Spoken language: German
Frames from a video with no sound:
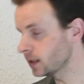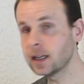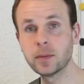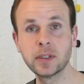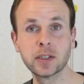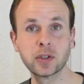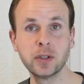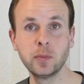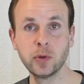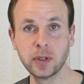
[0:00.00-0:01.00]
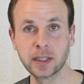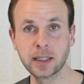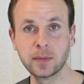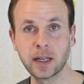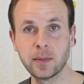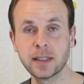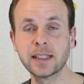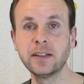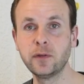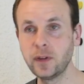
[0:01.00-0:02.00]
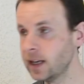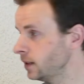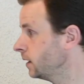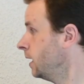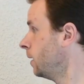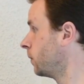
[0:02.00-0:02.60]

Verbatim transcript: da habe ich jetzt schon den Blütentrieb damals entfernt.